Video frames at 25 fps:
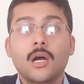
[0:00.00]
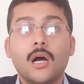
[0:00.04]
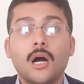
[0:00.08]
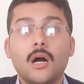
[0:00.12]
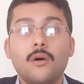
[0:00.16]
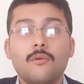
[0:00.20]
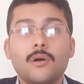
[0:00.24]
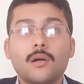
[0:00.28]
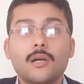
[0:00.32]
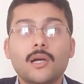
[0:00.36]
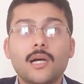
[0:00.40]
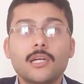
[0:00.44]

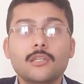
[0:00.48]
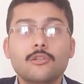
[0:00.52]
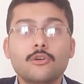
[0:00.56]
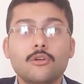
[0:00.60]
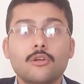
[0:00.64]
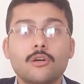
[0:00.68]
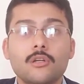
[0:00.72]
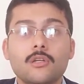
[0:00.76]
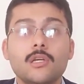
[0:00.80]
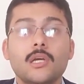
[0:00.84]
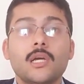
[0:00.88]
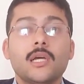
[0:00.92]

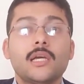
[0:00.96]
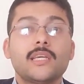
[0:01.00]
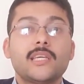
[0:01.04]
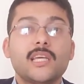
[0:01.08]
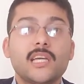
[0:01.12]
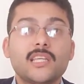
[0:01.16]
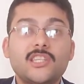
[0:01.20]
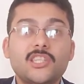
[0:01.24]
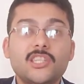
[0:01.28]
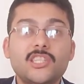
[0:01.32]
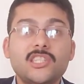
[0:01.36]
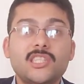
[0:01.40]
Avokadolar
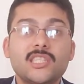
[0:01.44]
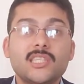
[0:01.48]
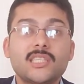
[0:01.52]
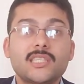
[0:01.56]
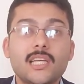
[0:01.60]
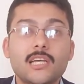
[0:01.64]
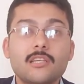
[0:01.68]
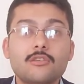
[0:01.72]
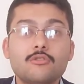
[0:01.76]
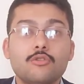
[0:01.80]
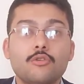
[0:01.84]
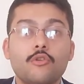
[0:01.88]

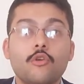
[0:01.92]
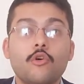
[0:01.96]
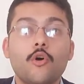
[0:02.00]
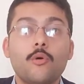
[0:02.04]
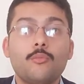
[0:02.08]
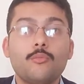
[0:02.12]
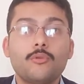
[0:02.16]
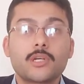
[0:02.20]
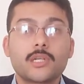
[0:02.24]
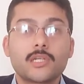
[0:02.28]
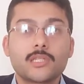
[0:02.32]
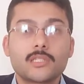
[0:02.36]
yetiştikten
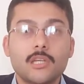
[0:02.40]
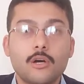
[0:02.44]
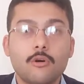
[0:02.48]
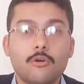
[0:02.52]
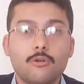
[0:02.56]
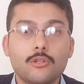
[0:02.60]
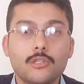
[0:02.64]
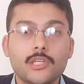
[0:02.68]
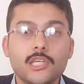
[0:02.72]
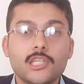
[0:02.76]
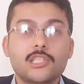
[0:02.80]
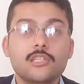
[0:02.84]
sonra ömrü kısa
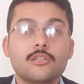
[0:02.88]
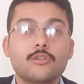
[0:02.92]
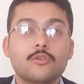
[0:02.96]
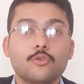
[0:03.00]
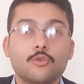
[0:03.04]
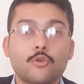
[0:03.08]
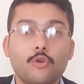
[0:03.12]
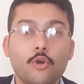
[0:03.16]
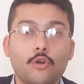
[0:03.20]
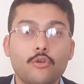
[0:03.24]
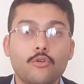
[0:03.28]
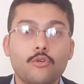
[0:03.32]
olduğu
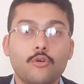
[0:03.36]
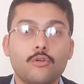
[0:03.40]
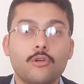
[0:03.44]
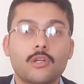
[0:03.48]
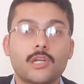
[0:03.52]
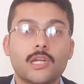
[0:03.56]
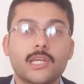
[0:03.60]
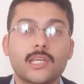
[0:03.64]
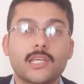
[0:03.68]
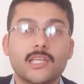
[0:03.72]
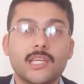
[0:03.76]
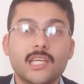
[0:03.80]
için gök
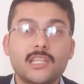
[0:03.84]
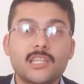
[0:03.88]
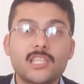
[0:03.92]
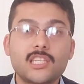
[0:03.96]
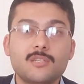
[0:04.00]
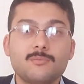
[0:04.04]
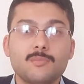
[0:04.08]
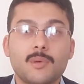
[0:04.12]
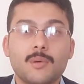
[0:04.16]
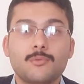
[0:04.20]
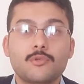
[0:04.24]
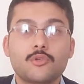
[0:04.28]
olarak
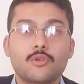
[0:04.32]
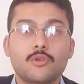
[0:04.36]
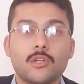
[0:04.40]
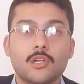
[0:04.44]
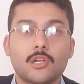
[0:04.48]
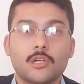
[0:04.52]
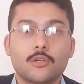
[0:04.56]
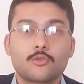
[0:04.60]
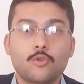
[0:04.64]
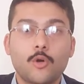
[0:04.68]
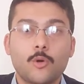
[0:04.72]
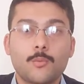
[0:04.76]
yetişmemiş
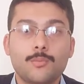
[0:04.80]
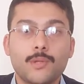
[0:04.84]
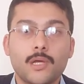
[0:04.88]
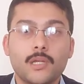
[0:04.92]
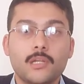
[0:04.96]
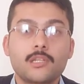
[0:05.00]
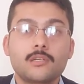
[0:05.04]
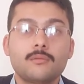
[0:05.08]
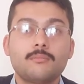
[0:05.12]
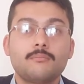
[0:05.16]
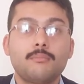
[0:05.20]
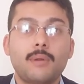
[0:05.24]
olarak
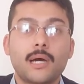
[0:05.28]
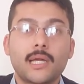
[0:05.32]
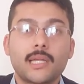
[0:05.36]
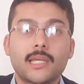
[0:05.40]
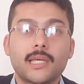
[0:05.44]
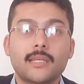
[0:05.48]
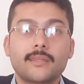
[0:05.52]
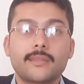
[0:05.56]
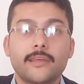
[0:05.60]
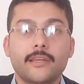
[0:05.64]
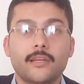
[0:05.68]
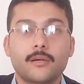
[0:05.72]
toplanır.
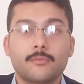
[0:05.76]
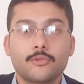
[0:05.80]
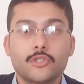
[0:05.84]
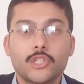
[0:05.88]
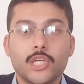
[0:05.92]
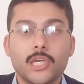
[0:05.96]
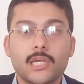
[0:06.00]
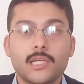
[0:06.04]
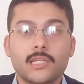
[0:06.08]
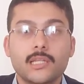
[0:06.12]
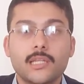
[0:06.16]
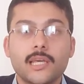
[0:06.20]
Marketlere bu
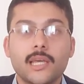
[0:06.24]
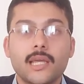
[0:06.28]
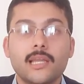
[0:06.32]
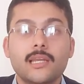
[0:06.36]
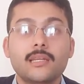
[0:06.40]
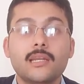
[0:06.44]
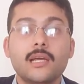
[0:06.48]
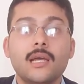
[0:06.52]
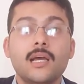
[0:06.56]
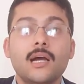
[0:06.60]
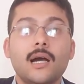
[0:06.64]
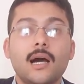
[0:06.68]
şekilde
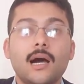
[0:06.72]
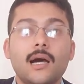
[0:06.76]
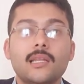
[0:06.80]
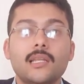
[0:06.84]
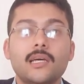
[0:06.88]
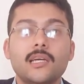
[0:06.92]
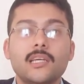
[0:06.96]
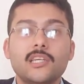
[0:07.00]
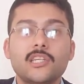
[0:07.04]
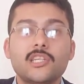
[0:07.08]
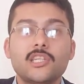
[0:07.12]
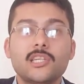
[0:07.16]
gelir.
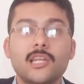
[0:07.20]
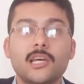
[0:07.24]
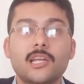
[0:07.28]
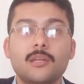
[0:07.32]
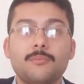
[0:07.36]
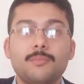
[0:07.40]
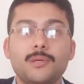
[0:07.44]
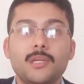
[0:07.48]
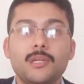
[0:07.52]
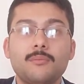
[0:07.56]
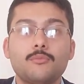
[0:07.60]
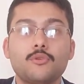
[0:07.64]
Alan
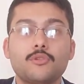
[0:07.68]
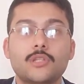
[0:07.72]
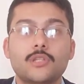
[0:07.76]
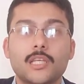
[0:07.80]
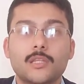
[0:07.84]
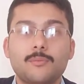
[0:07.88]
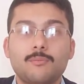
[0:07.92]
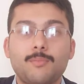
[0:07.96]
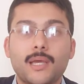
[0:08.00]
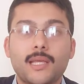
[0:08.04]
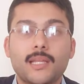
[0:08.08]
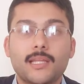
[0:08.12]
kişiler bir
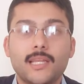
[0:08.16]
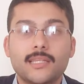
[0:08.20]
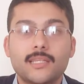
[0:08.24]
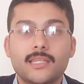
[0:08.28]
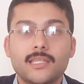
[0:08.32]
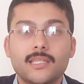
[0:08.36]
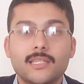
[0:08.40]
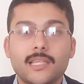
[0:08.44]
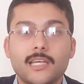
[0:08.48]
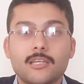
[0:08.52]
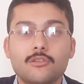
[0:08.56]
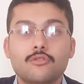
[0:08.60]
müddet
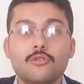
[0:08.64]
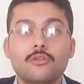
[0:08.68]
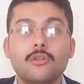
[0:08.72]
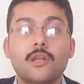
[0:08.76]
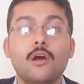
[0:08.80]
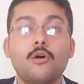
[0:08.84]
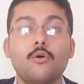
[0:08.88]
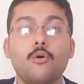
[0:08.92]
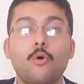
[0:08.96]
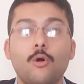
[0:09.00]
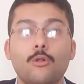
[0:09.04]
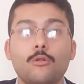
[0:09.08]
beklettikten
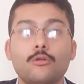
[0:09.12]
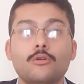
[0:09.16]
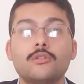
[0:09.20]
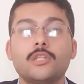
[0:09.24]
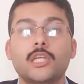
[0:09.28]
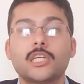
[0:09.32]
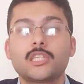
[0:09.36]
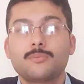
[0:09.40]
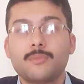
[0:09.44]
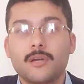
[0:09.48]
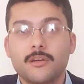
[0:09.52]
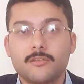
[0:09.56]
sonra
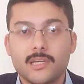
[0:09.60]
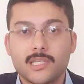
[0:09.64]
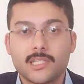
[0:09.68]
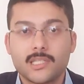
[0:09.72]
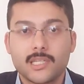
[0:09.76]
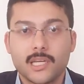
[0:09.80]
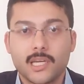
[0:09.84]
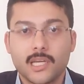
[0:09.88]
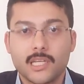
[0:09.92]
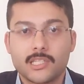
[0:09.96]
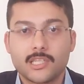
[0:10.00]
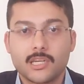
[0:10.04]
olgunlaşma
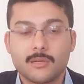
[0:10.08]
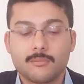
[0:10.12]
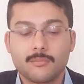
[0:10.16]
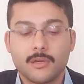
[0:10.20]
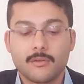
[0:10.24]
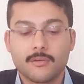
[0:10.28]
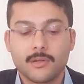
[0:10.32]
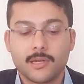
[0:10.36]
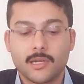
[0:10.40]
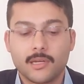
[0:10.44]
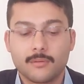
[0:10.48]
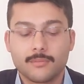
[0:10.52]
evresine geçer
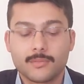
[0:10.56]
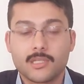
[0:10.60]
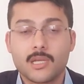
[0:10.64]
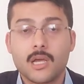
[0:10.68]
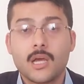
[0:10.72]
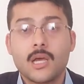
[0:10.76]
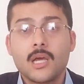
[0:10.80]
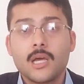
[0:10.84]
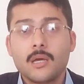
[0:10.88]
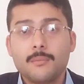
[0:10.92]
meyvelerimiz.